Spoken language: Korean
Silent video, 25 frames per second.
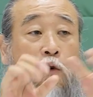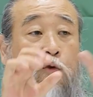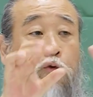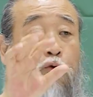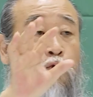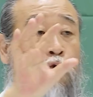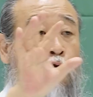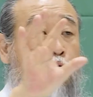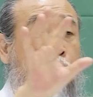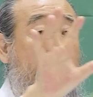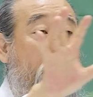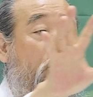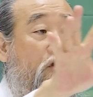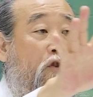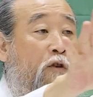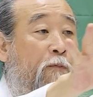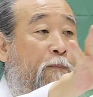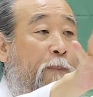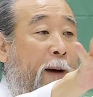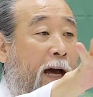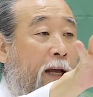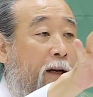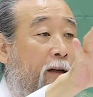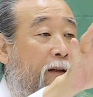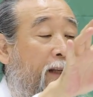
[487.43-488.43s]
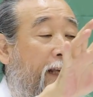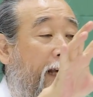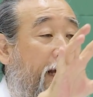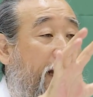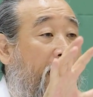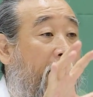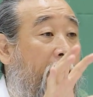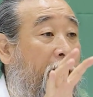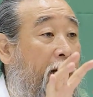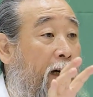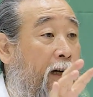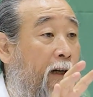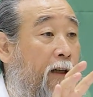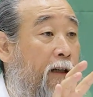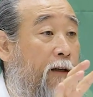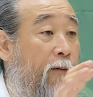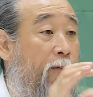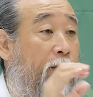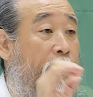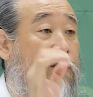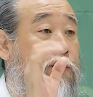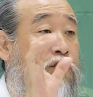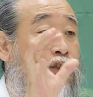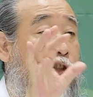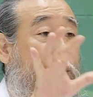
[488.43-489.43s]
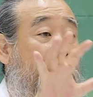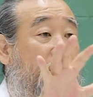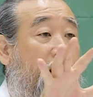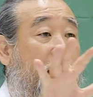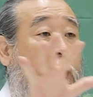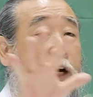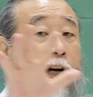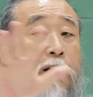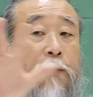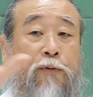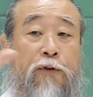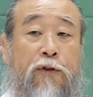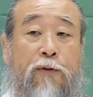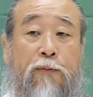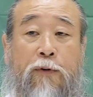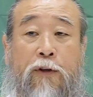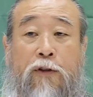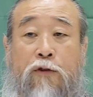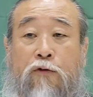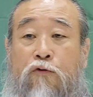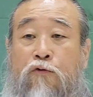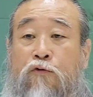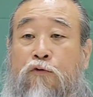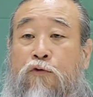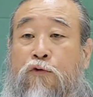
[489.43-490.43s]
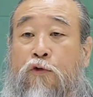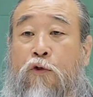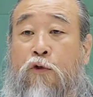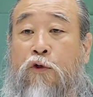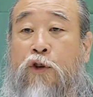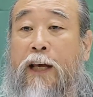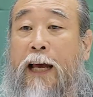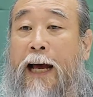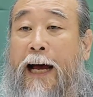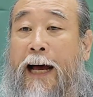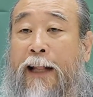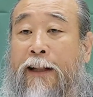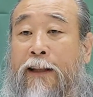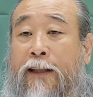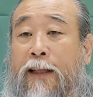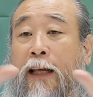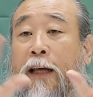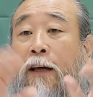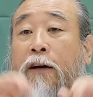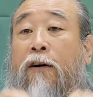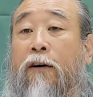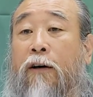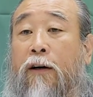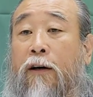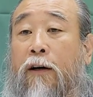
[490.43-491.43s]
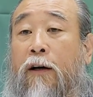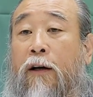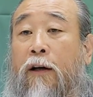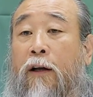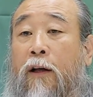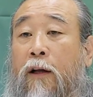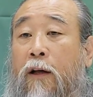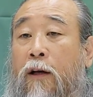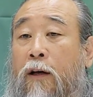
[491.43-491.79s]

운용을 바르게 하려 그러면 지혜가 없으면 운용이 안 돼요.